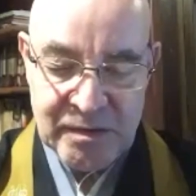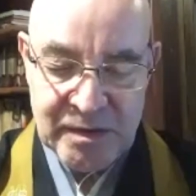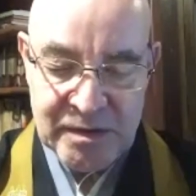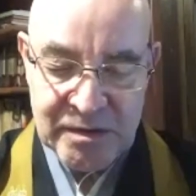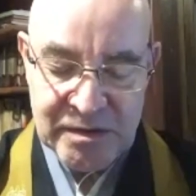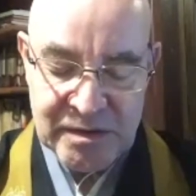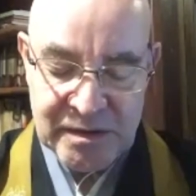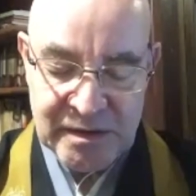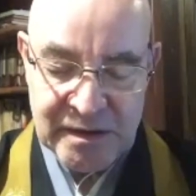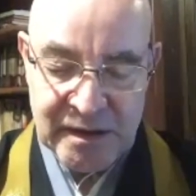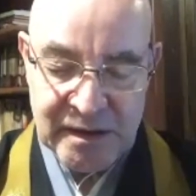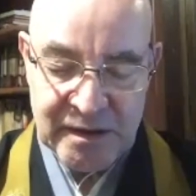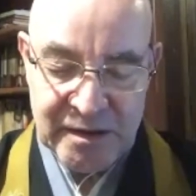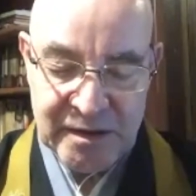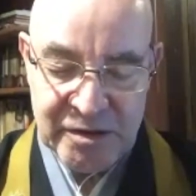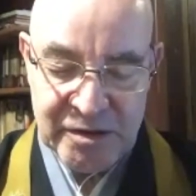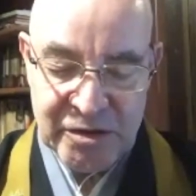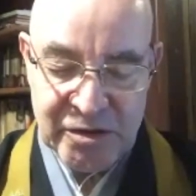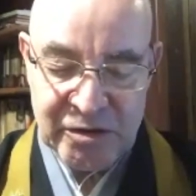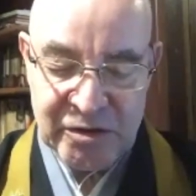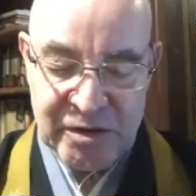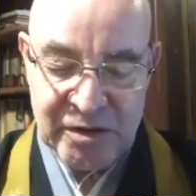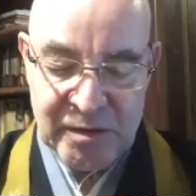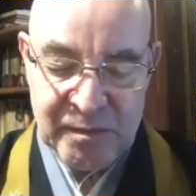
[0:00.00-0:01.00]
acho que
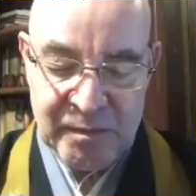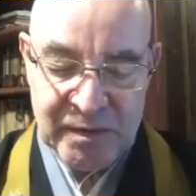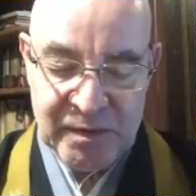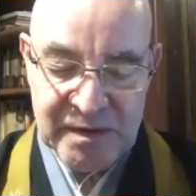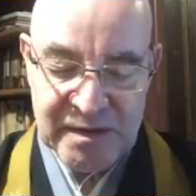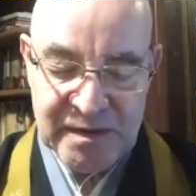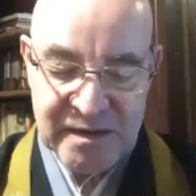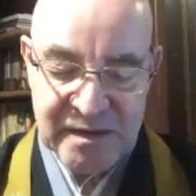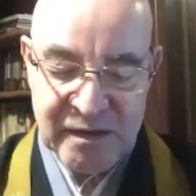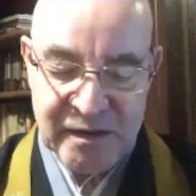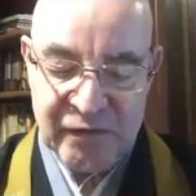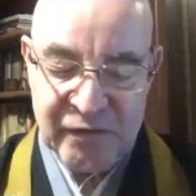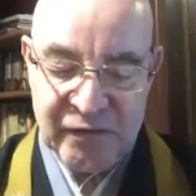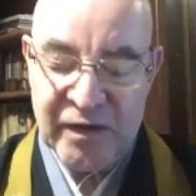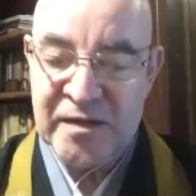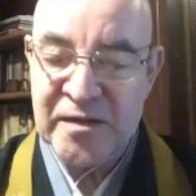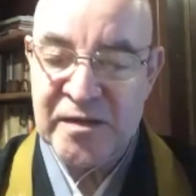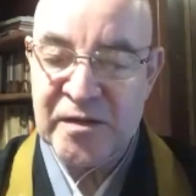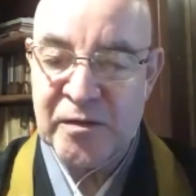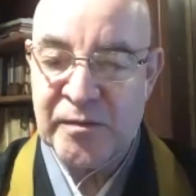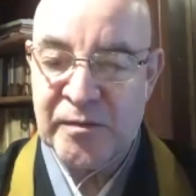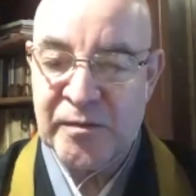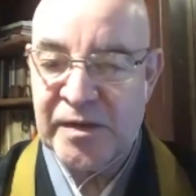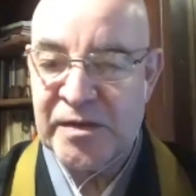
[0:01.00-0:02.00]
acredito que pode ser
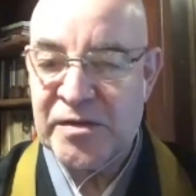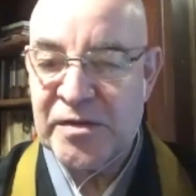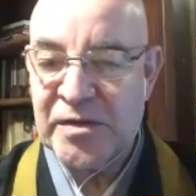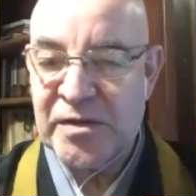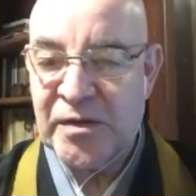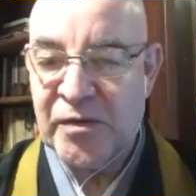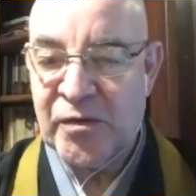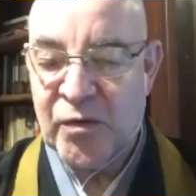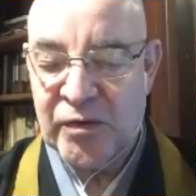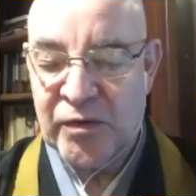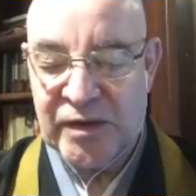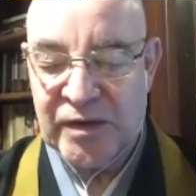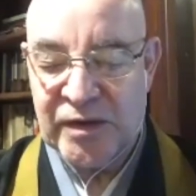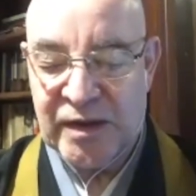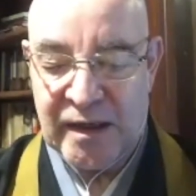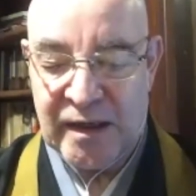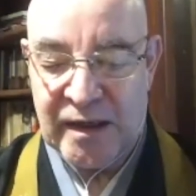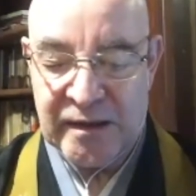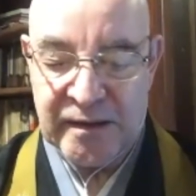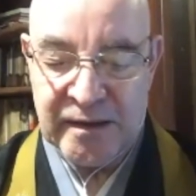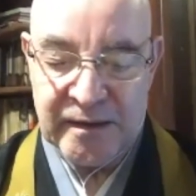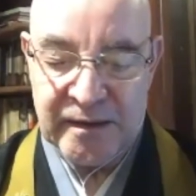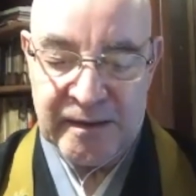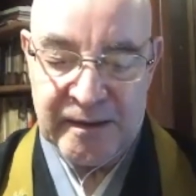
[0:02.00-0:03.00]
facilmente
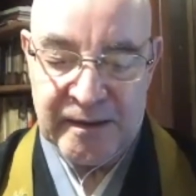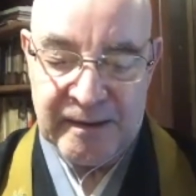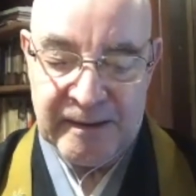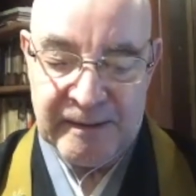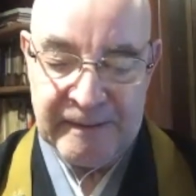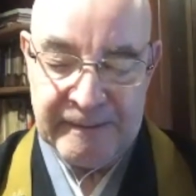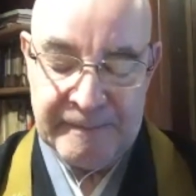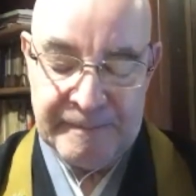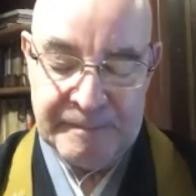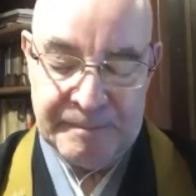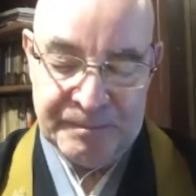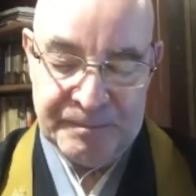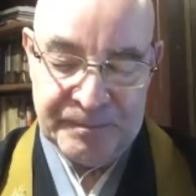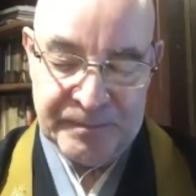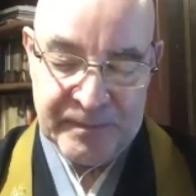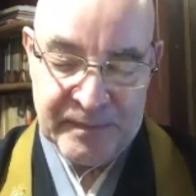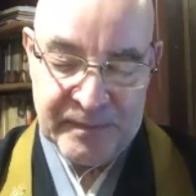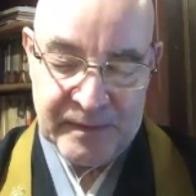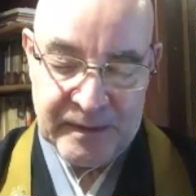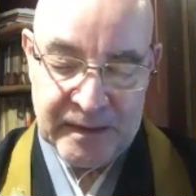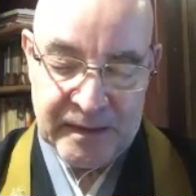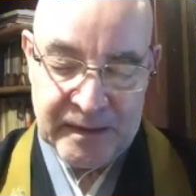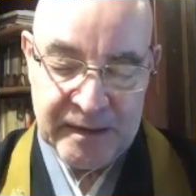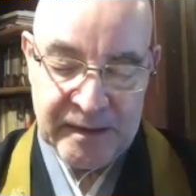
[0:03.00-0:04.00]
encontrada na,
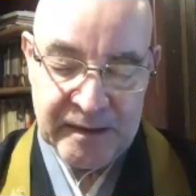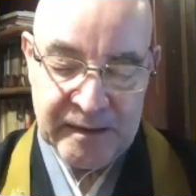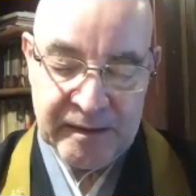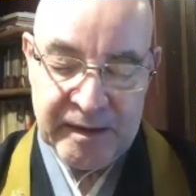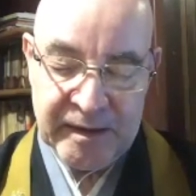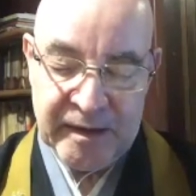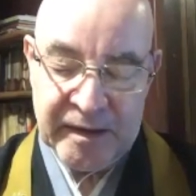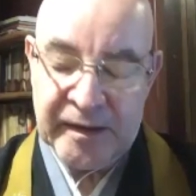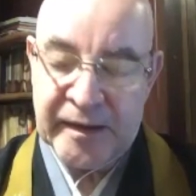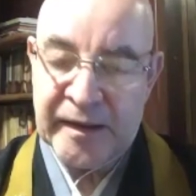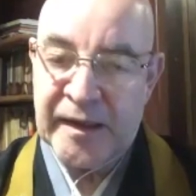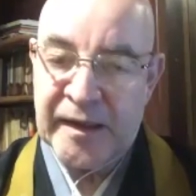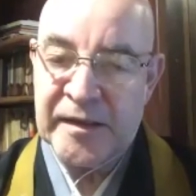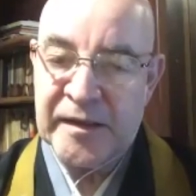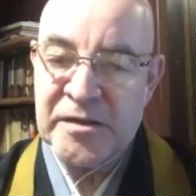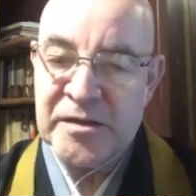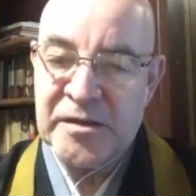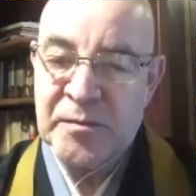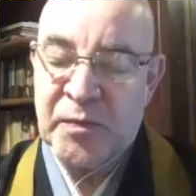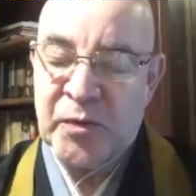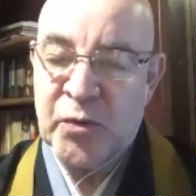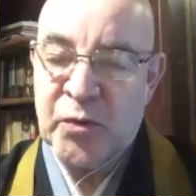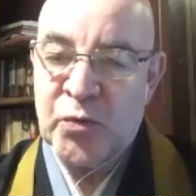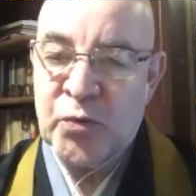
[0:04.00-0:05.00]
na internet.
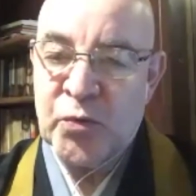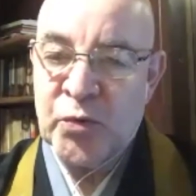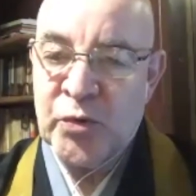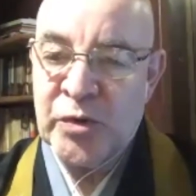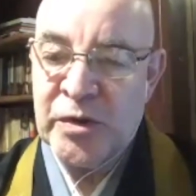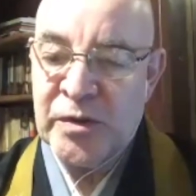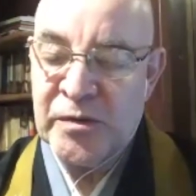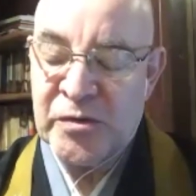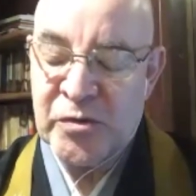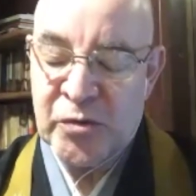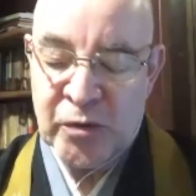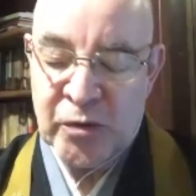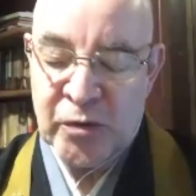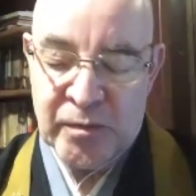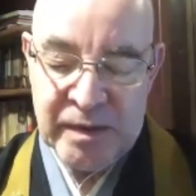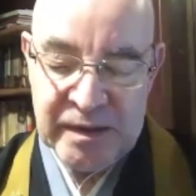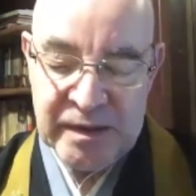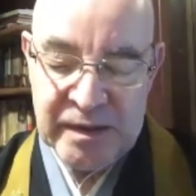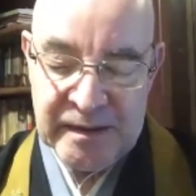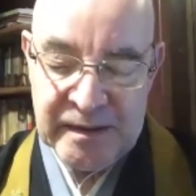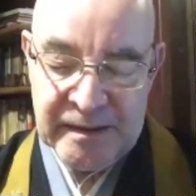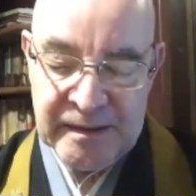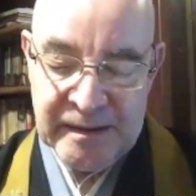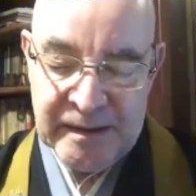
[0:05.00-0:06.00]
Procure
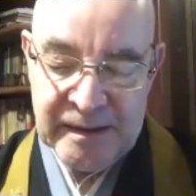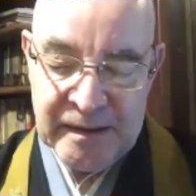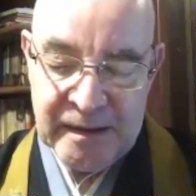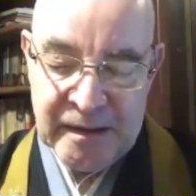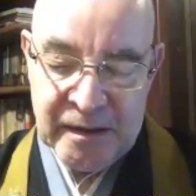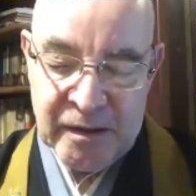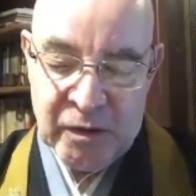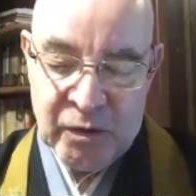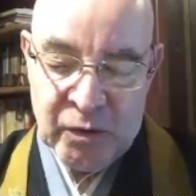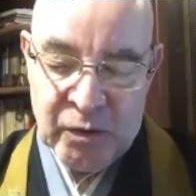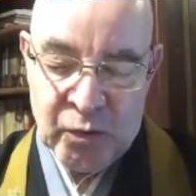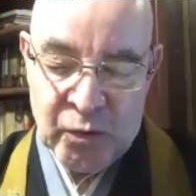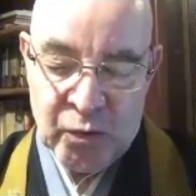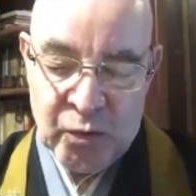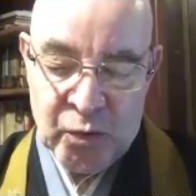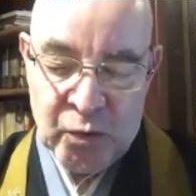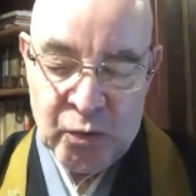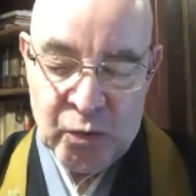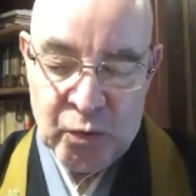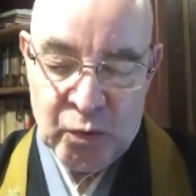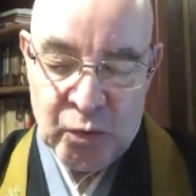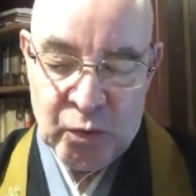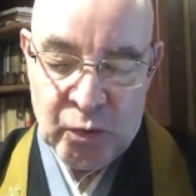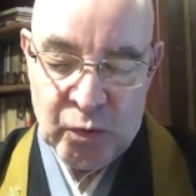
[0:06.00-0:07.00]
sobre
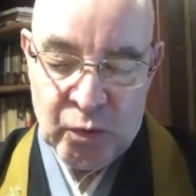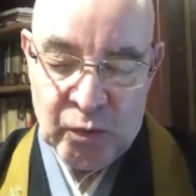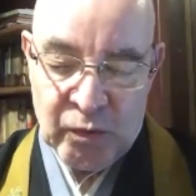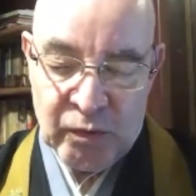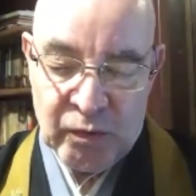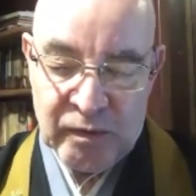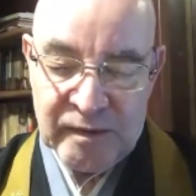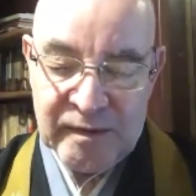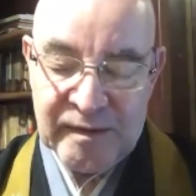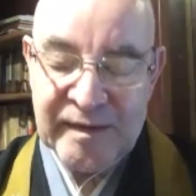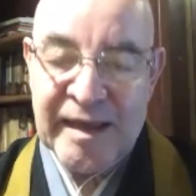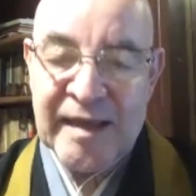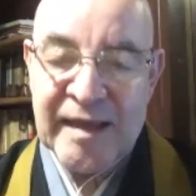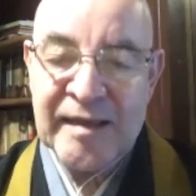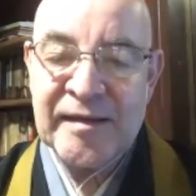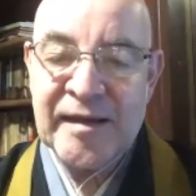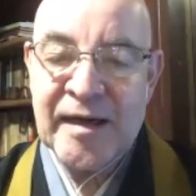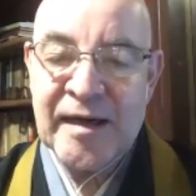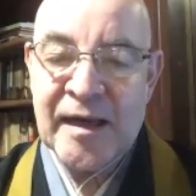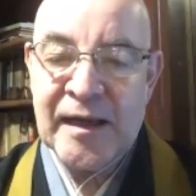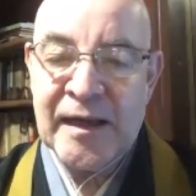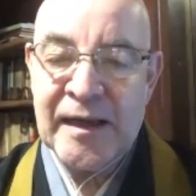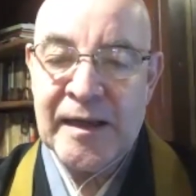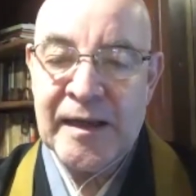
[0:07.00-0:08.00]
o
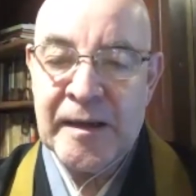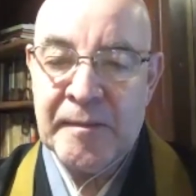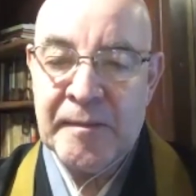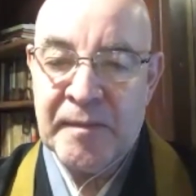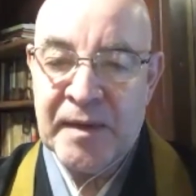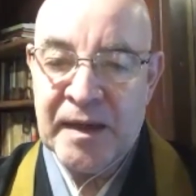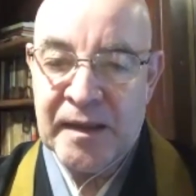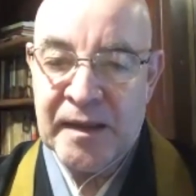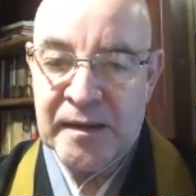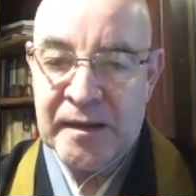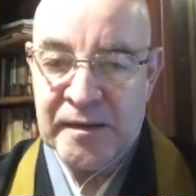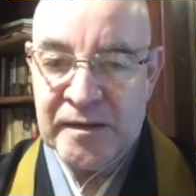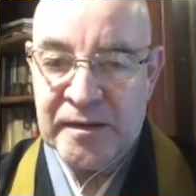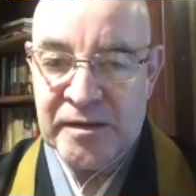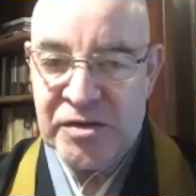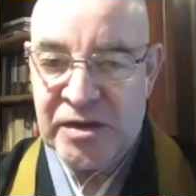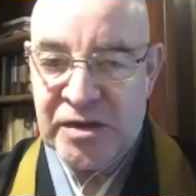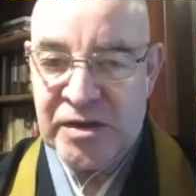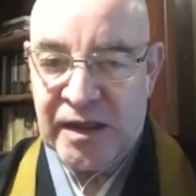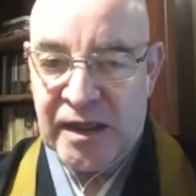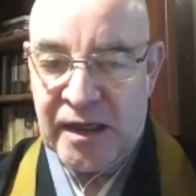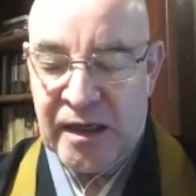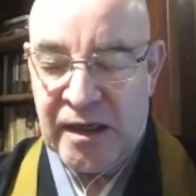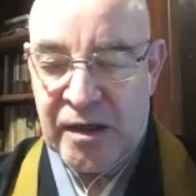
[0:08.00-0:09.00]
tetralema
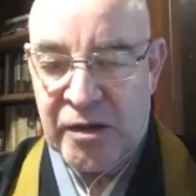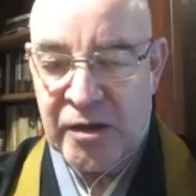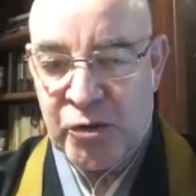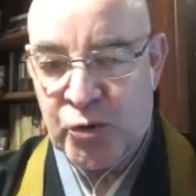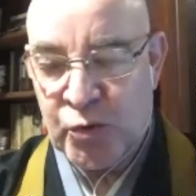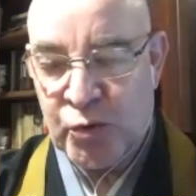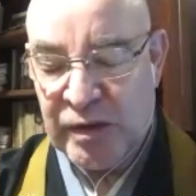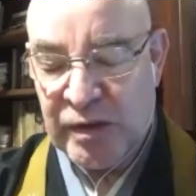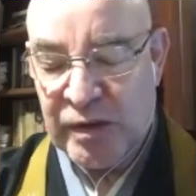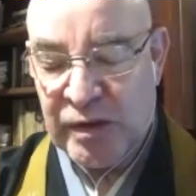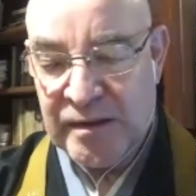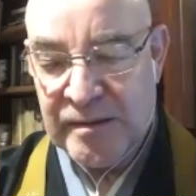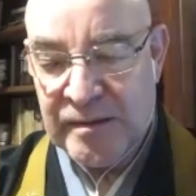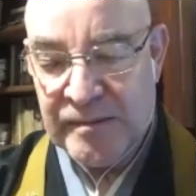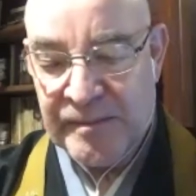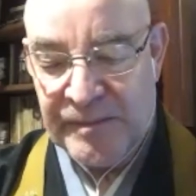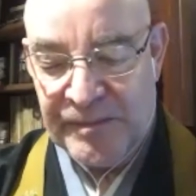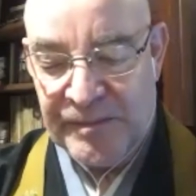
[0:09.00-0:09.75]
de Nagarjuna,